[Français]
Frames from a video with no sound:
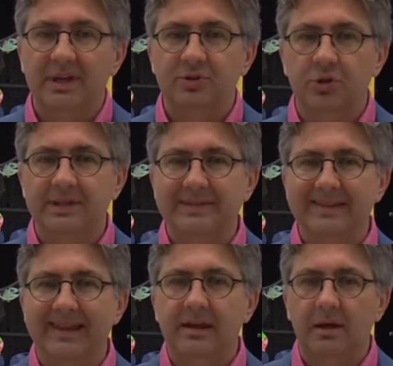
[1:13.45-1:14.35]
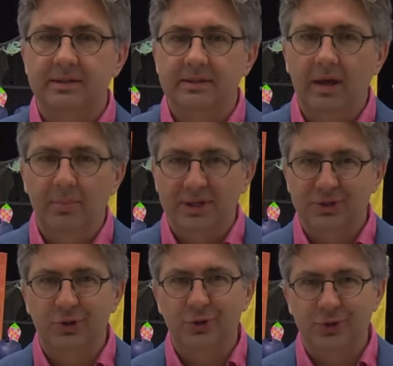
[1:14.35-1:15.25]
Personne ici n'est candidat,
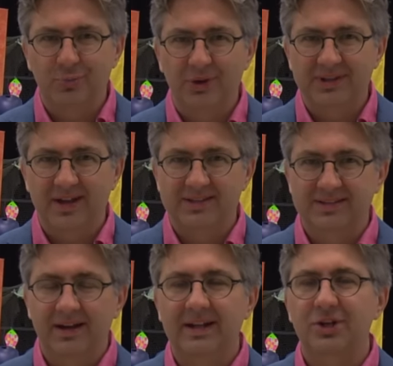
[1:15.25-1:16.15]
personne ne se porte candidat.